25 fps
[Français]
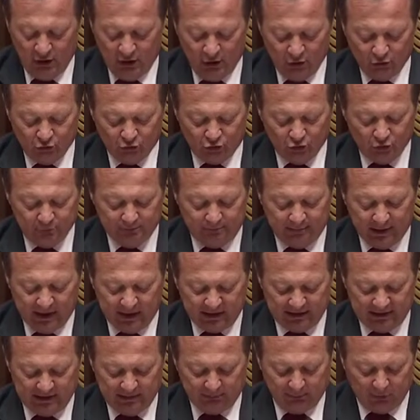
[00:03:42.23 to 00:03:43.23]
D'une part,
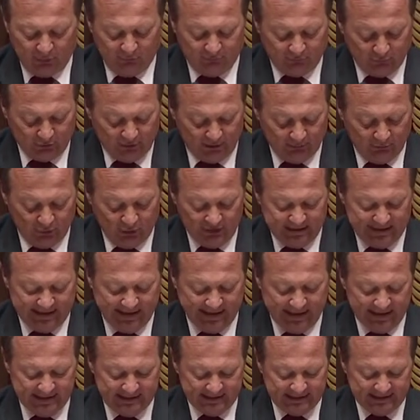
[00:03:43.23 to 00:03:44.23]
il est profondément
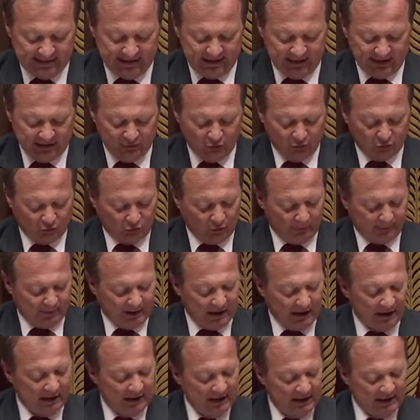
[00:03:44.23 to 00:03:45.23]
inégalitaire et d'autre
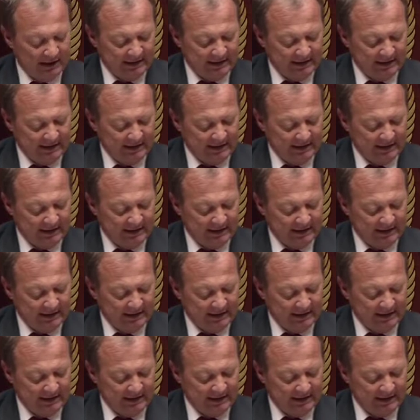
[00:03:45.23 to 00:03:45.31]
part,